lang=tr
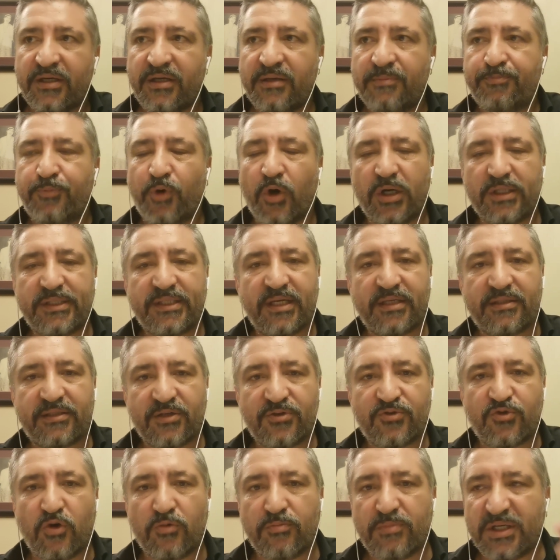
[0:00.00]
E, Boateng
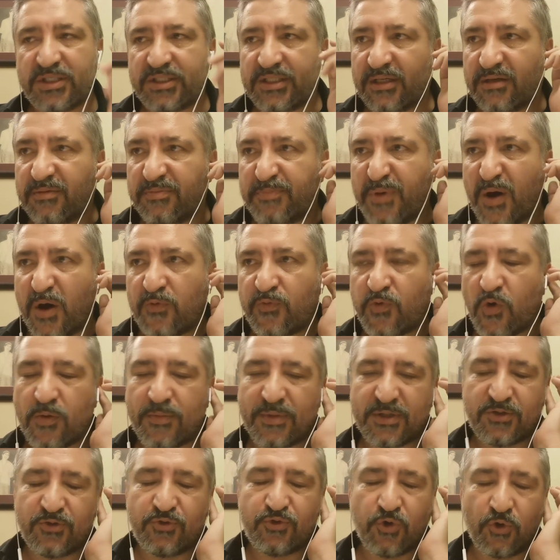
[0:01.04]
de son maçtaki
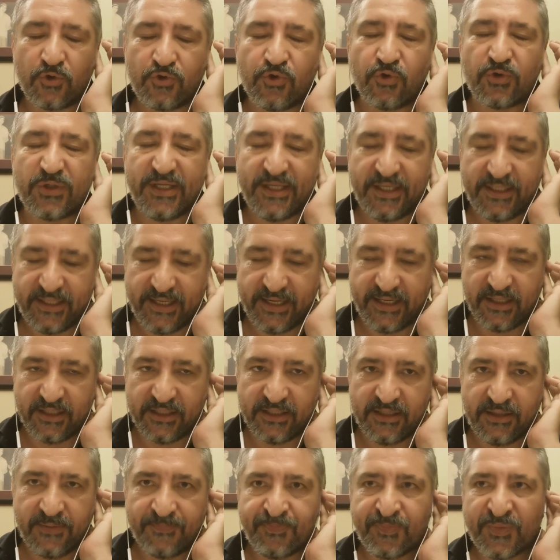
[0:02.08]
performansı çok çok iyi
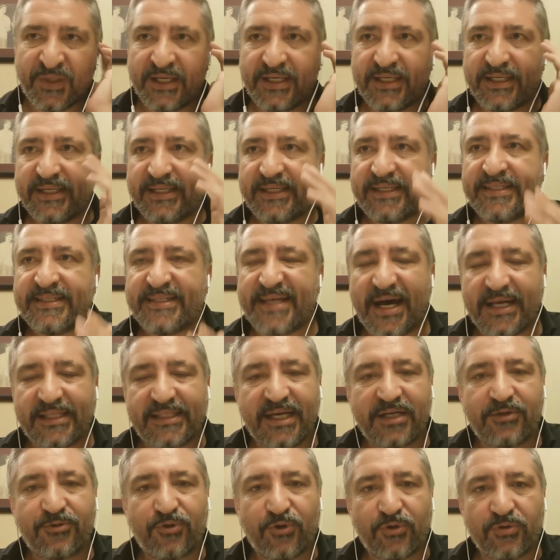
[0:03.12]
değildi. E,
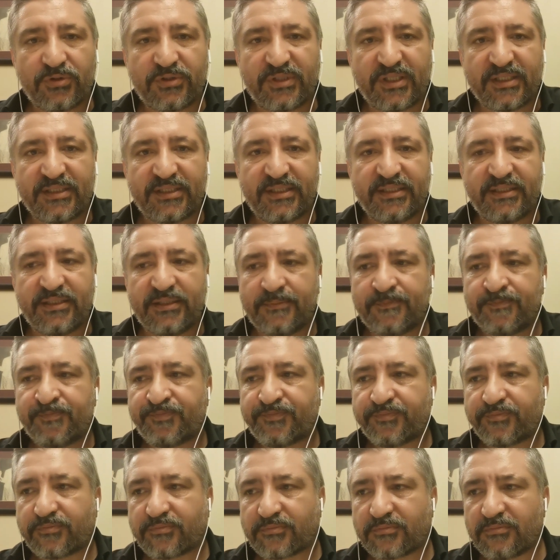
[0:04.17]
zaten kontratı
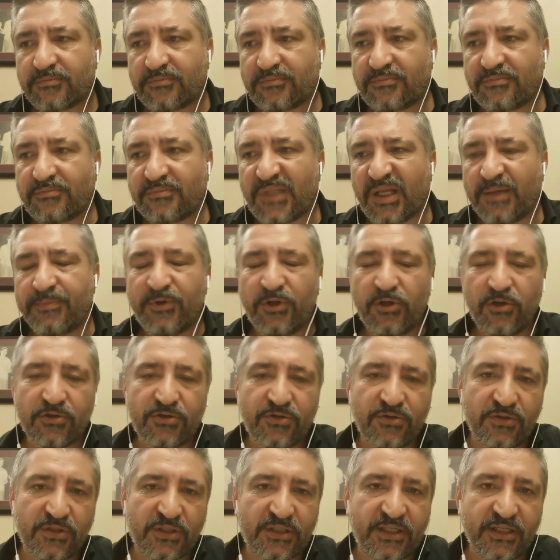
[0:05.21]

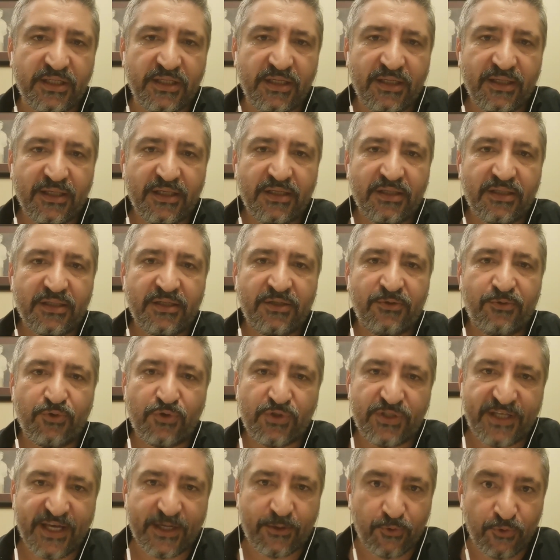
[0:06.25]
biliyorsunuz ki e,
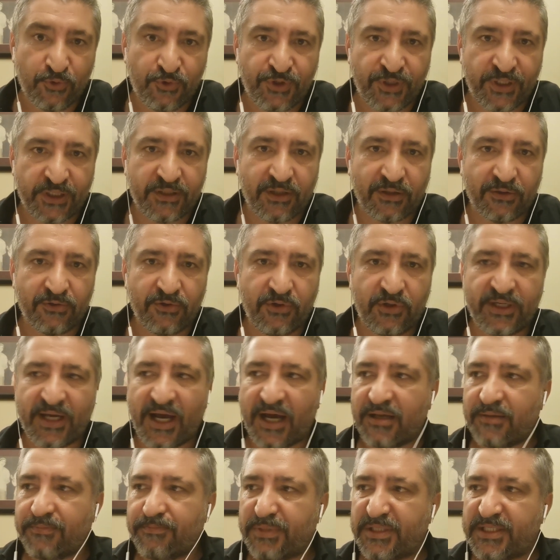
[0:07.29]
yüksek ücret alıyor.
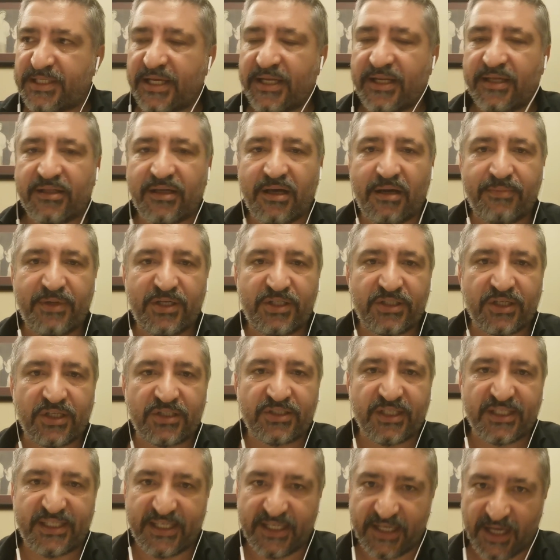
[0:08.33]
Yani bir sene daha
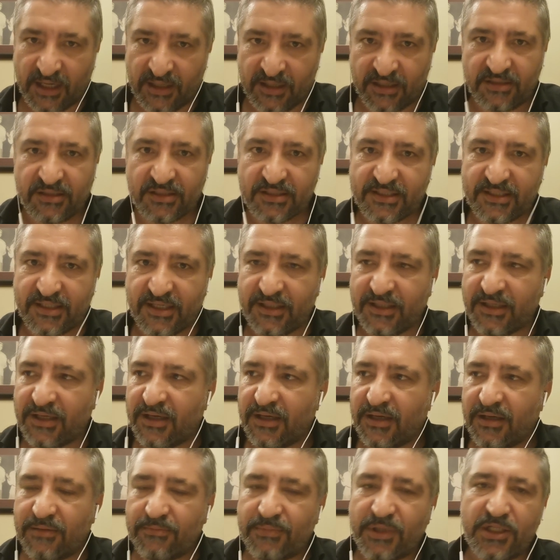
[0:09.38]
Beşiktaş'ta kiralanırsa
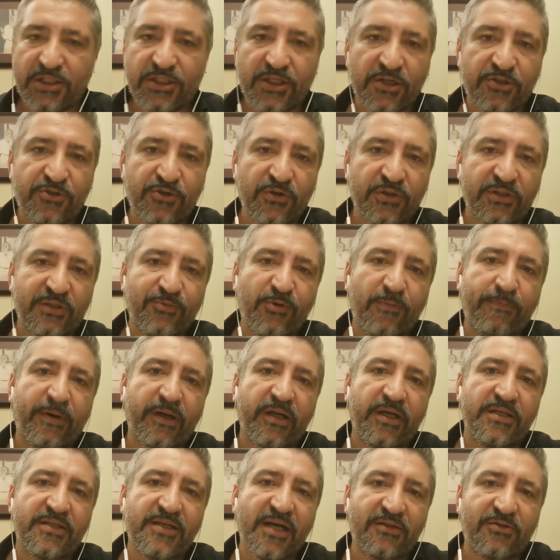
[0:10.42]
Beşiktaş yönetimi o
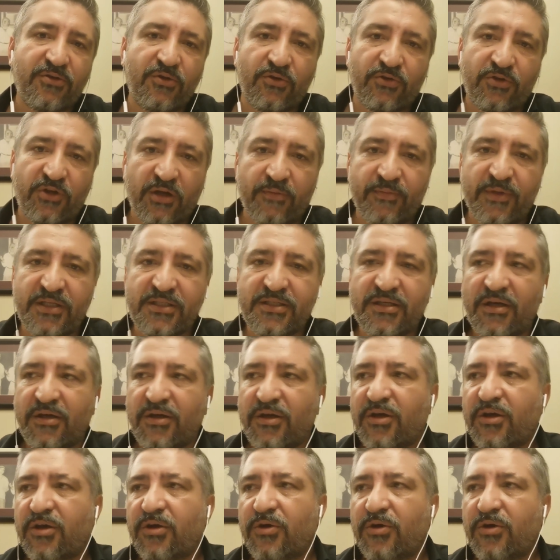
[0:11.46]
parayı zaten ödeyemez.